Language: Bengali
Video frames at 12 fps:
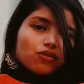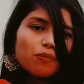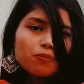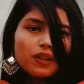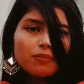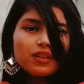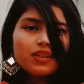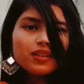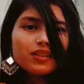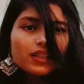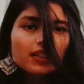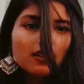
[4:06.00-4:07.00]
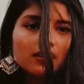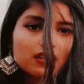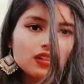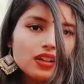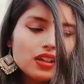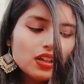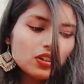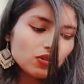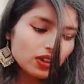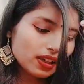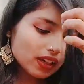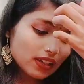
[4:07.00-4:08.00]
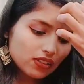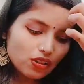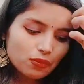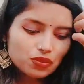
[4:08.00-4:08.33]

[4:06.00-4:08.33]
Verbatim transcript: টপটা আমি নিয়েছি তো এই কালার টপ